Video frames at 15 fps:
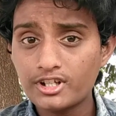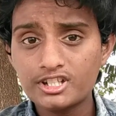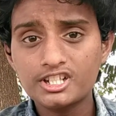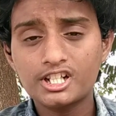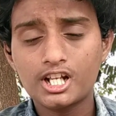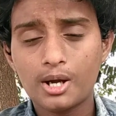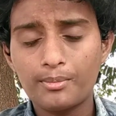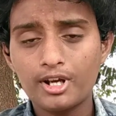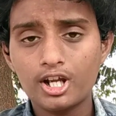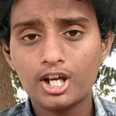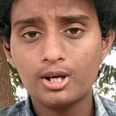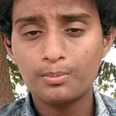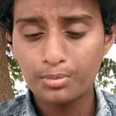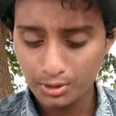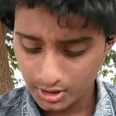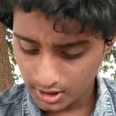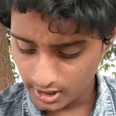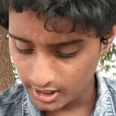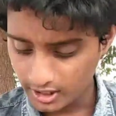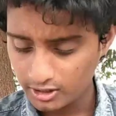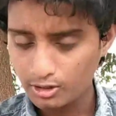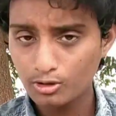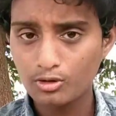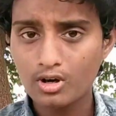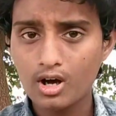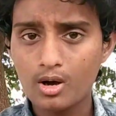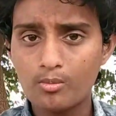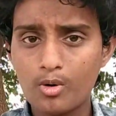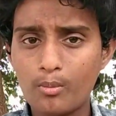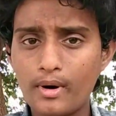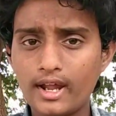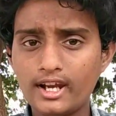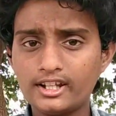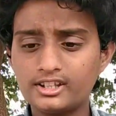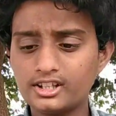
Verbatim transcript: మంచిగా ఇక టాపిక్లో కలిపిపోతే నేనైతే ఒక మొబైల్